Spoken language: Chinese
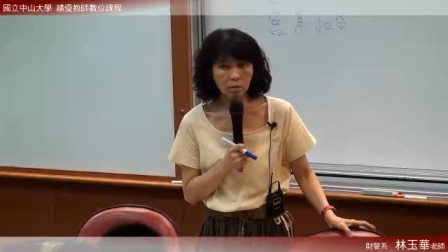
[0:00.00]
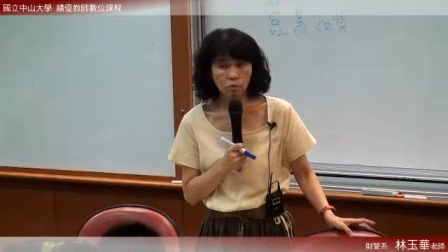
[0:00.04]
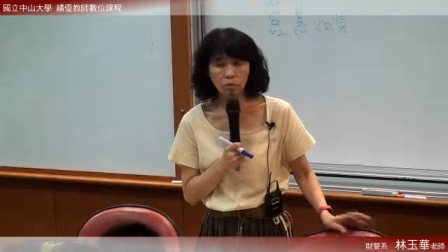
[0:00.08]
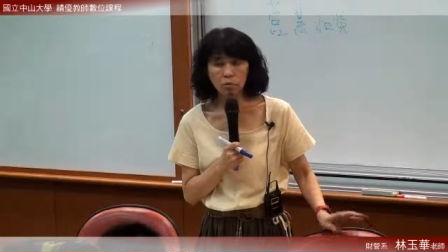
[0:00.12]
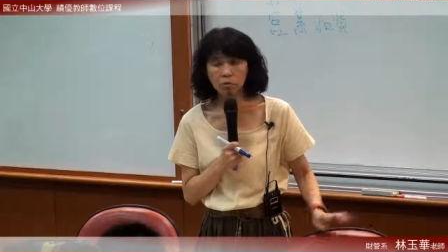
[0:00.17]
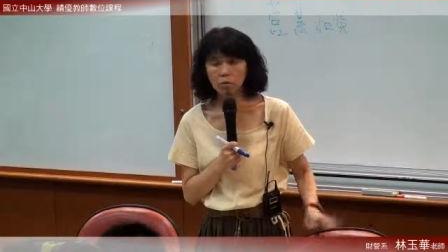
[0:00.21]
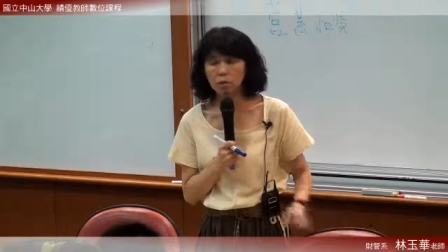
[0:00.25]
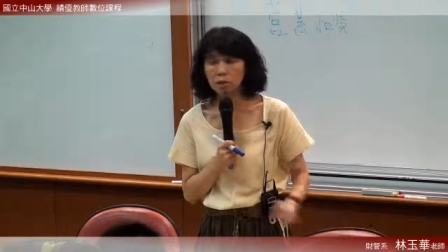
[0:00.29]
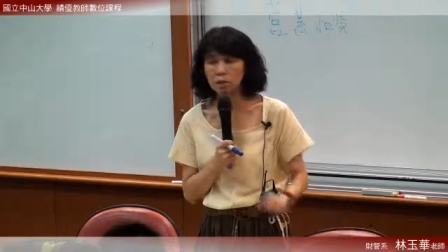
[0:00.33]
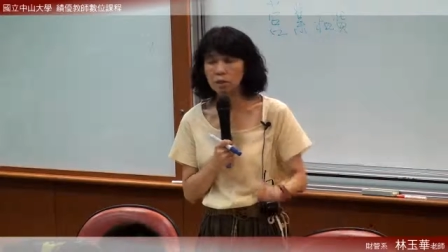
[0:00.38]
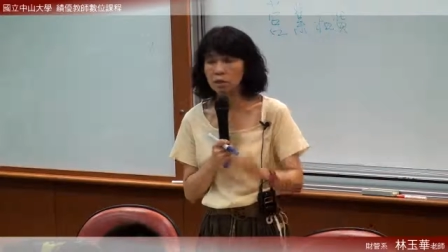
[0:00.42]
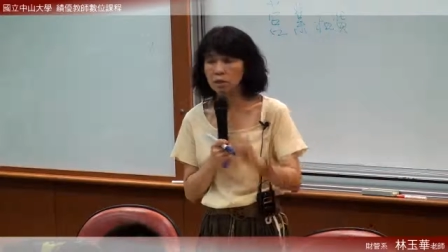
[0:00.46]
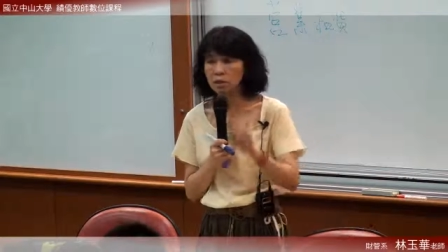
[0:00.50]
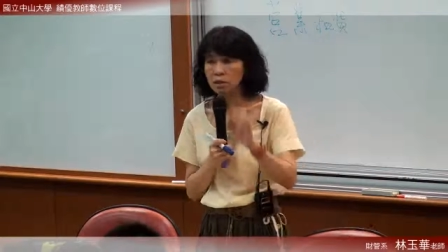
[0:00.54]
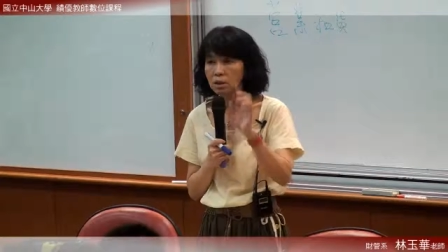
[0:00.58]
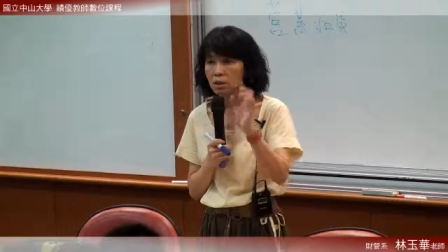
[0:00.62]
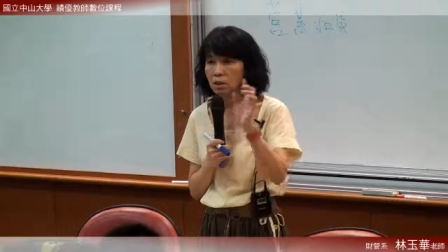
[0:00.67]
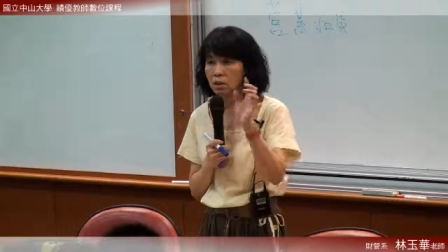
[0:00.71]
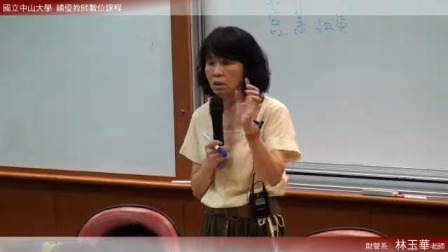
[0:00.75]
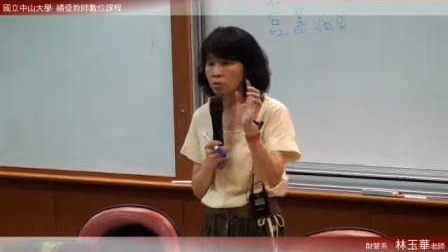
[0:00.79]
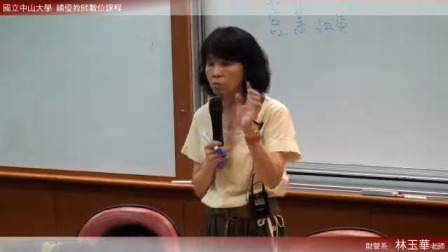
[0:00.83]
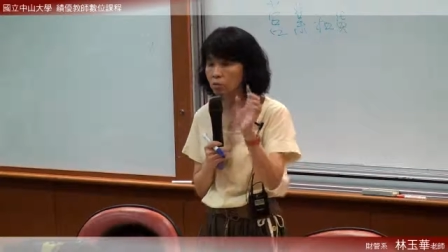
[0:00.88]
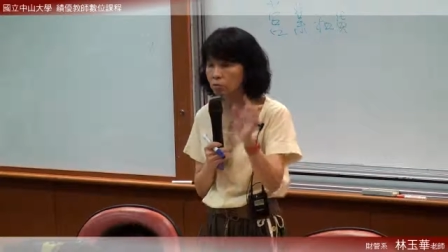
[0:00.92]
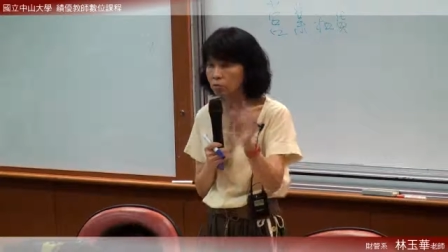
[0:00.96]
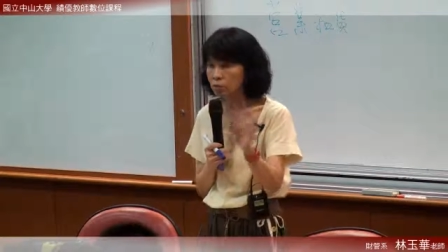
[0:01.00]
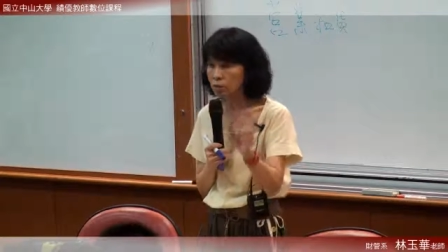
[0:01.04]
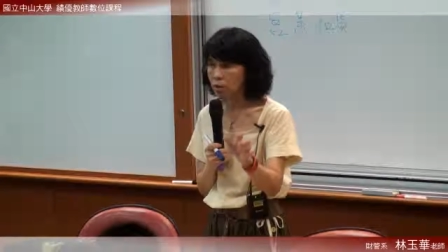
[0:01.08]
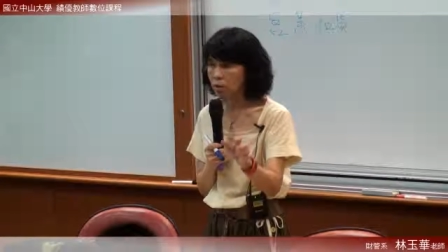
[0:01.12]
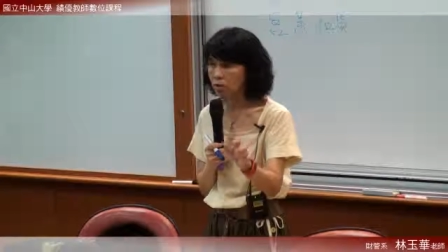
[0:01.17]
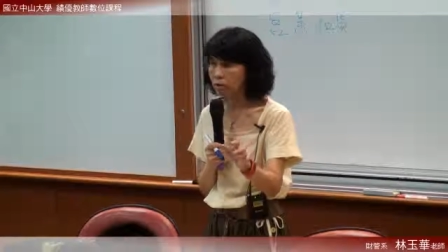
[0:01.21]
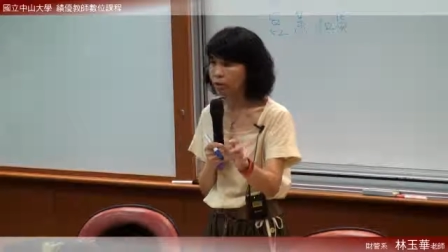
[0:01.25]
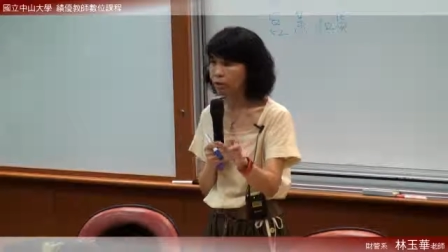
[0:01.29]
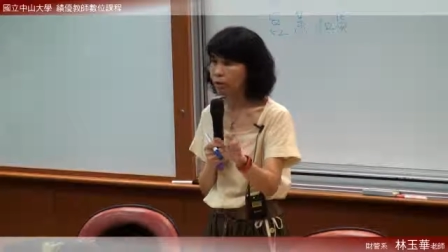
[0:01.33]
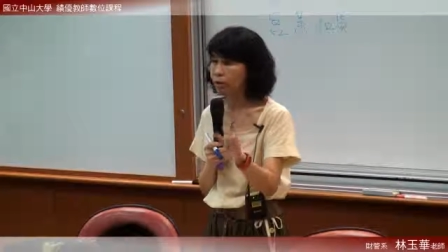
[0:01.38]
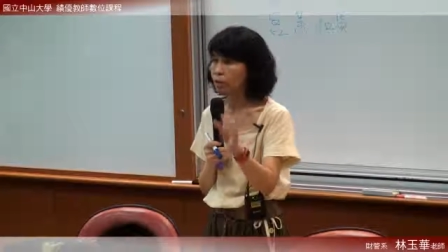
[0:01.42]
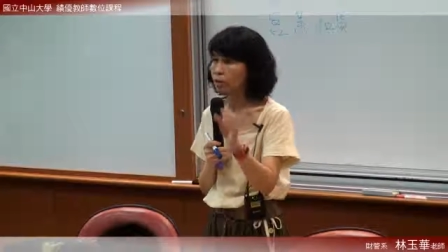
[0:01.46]
所我是借租
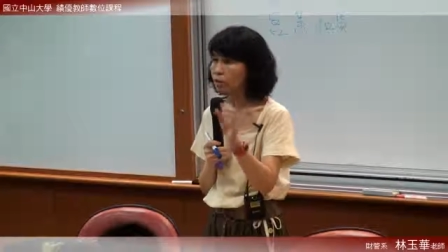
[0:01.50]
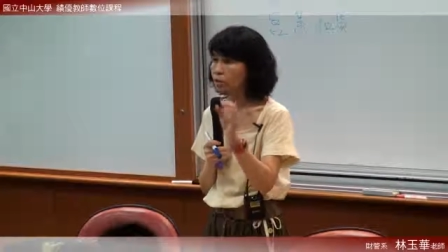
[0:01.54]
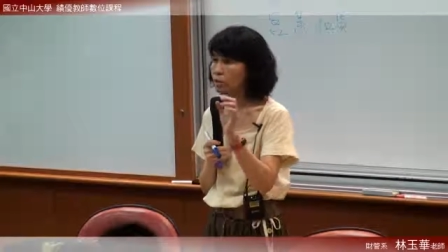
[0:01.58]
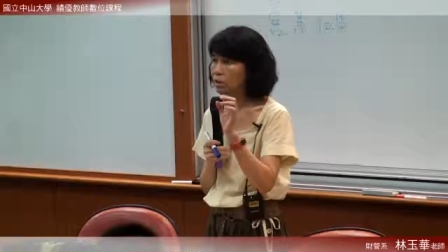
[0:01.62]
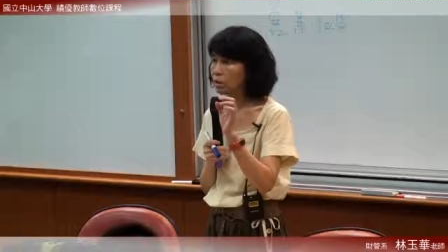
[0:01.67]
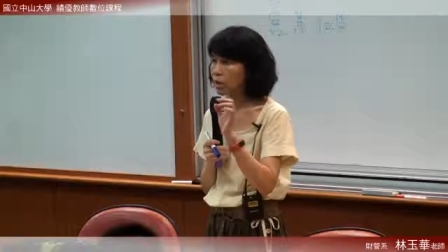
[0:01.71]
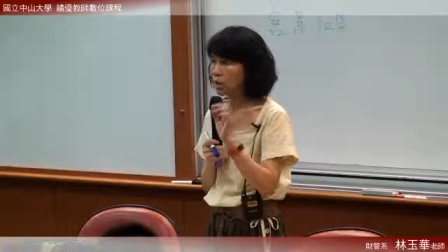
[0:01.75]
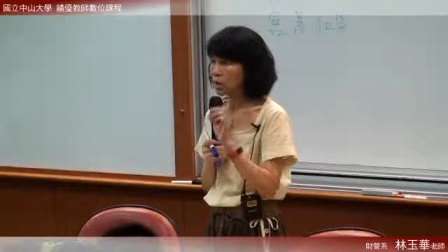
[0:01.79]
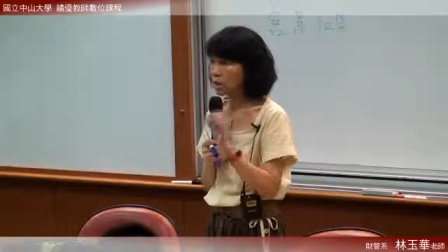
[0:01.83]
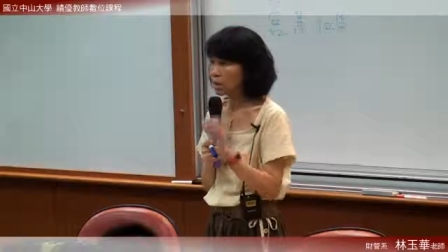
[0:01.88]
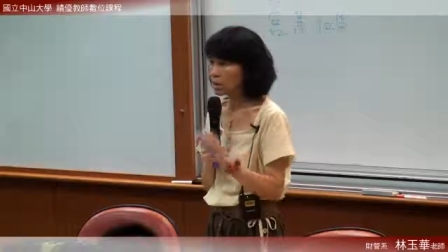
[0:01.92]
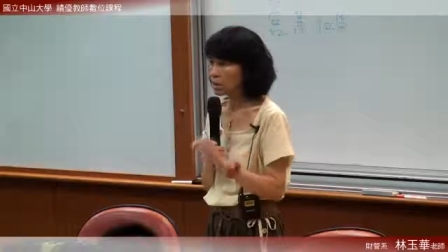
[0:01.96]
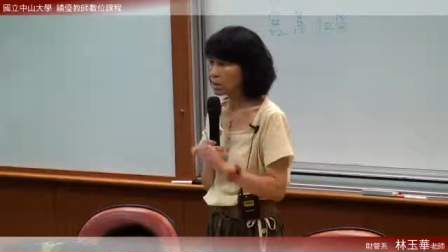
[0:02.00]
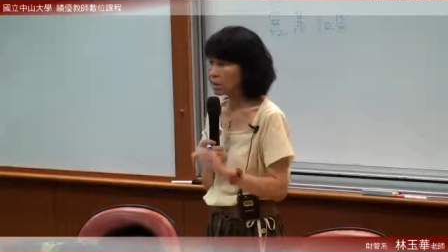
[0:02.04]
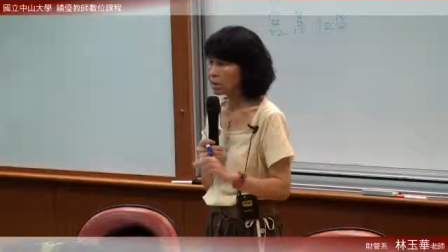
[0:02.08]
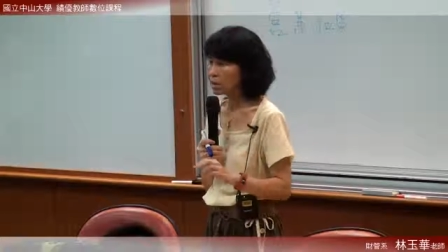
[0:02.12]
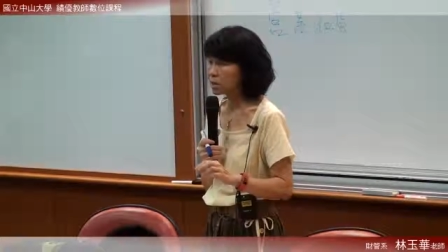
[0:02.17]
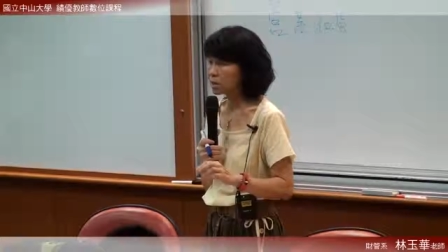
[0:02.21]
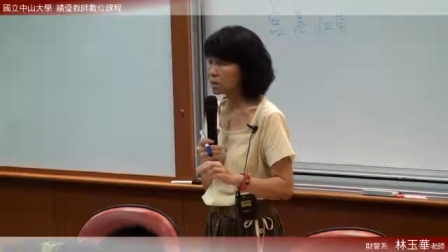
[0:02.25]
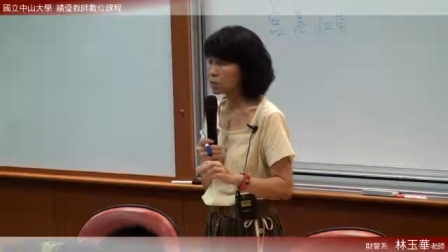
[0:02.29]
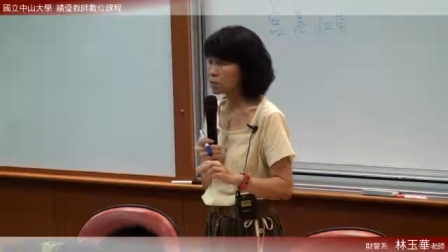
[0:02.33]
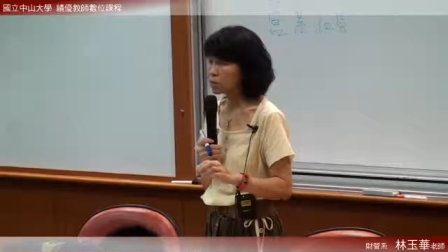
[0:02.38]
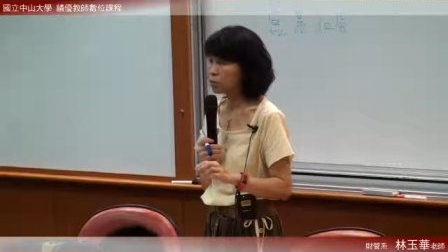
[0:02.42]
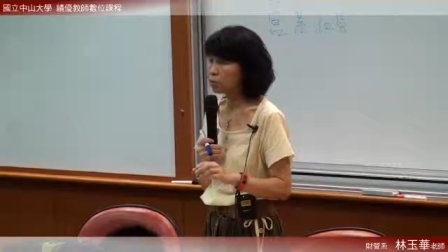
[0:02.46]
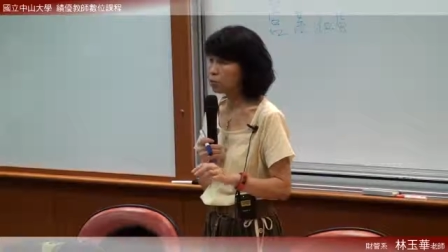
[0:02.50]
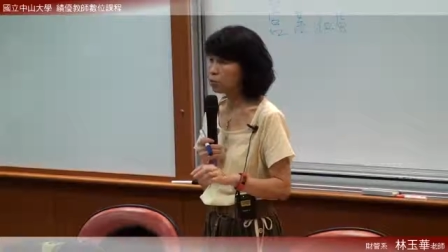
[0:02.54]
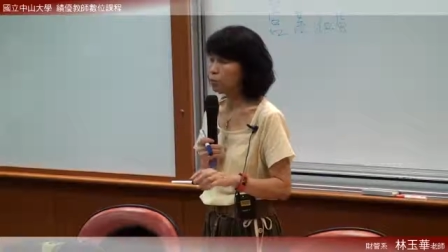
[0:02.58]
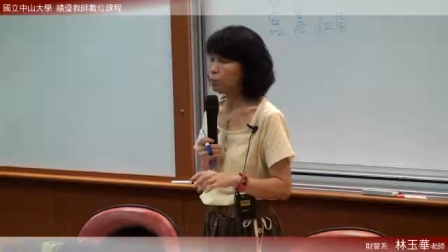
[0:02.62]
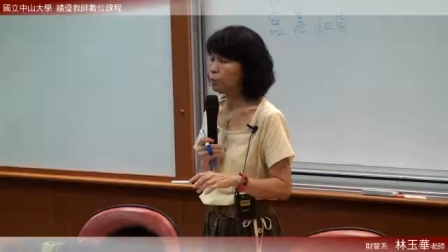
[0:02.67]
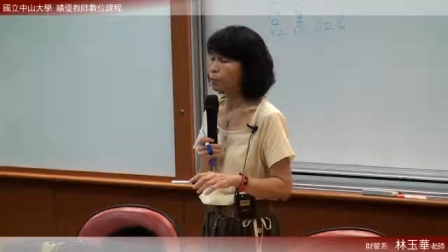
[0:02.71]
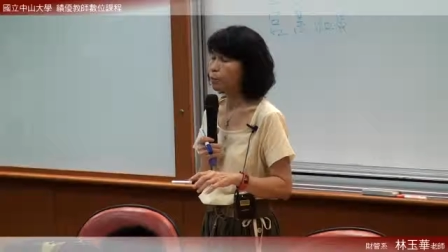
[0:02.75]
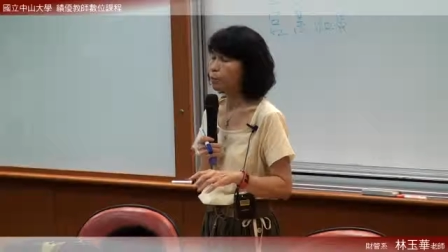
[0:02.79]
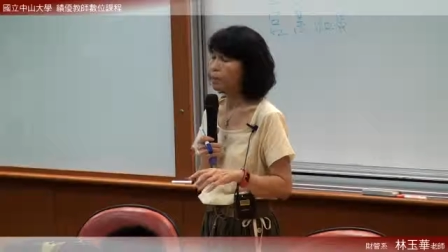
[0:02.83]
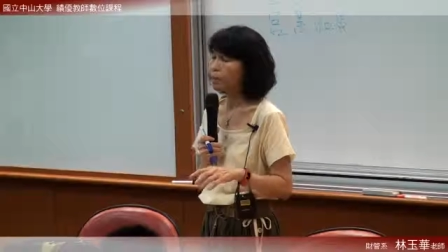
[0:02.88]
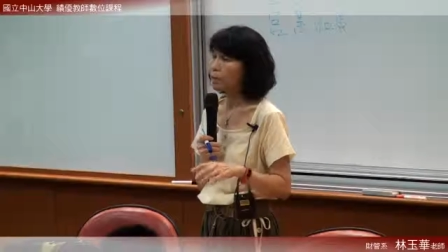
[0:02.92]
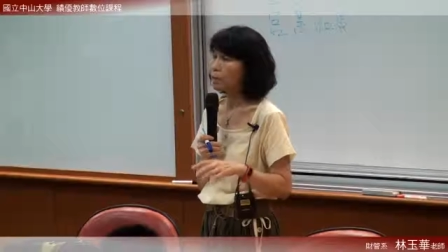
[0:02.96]
金费用带利息收
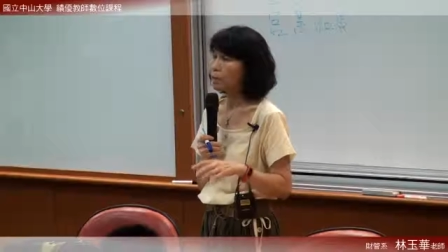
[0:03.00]
入。